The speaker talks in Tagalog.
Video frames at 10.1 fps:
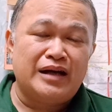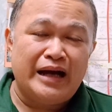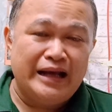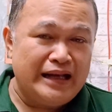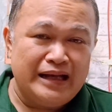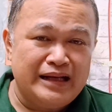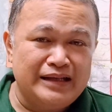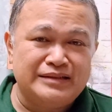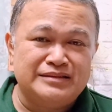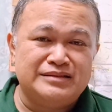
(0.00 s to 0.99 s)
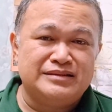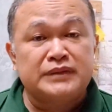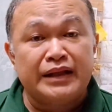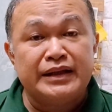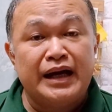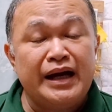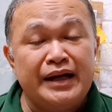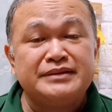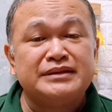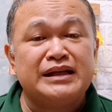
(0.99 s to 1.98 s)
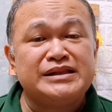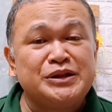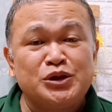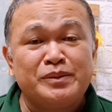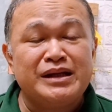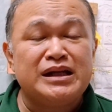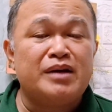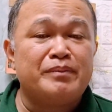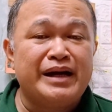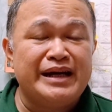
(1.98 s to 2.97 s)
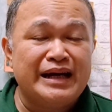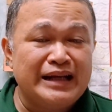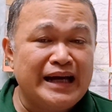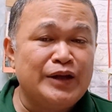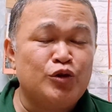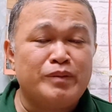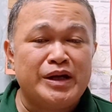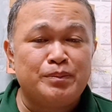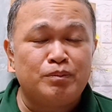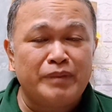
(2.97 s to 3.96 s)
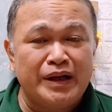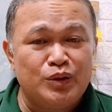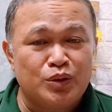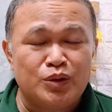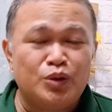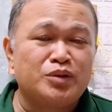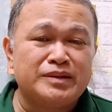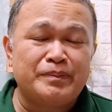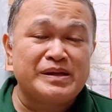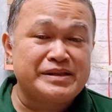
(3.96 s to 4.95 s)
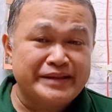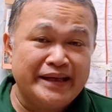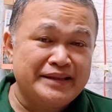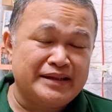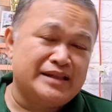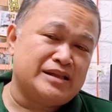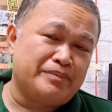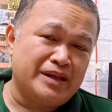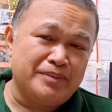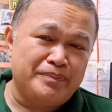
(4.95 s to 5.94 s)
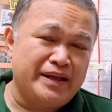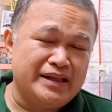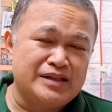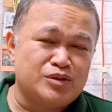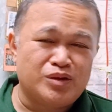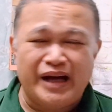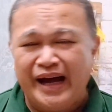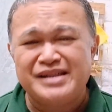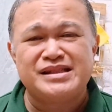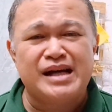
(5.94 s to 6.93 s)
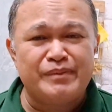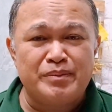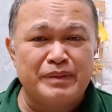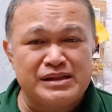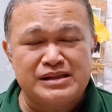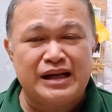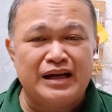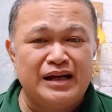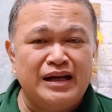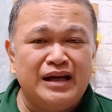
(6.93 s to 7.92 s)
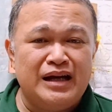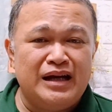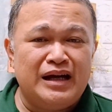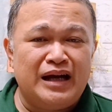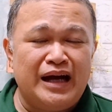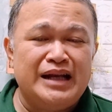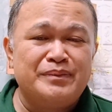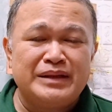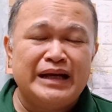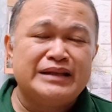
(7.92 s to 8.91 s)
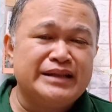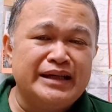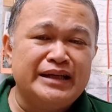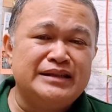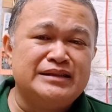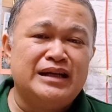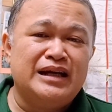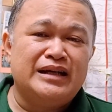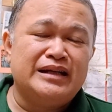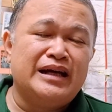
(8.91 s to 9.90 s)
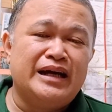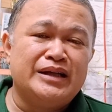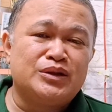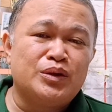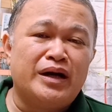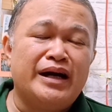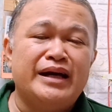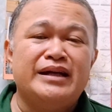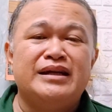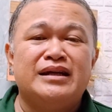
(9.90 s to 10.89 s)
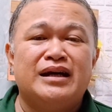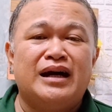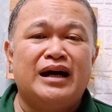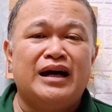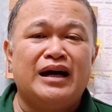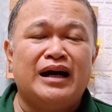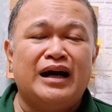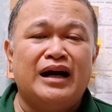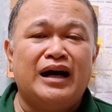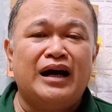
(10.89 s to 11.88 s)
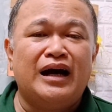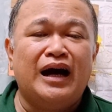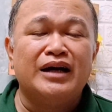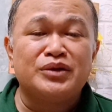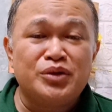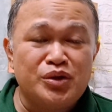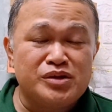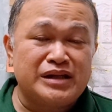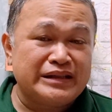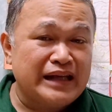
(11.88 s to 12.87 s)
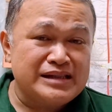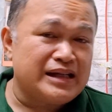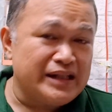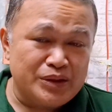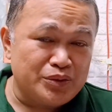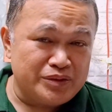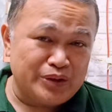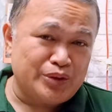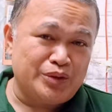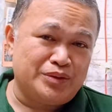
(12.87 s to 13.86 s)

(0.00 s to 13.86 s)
halalan. Tandaan na sino man ang maihalal o mailuklok na presidente sa Pilipinas o kahit sa amang bansa, alam natin na ito ay uh, ang Diyos ang nasa likod nito.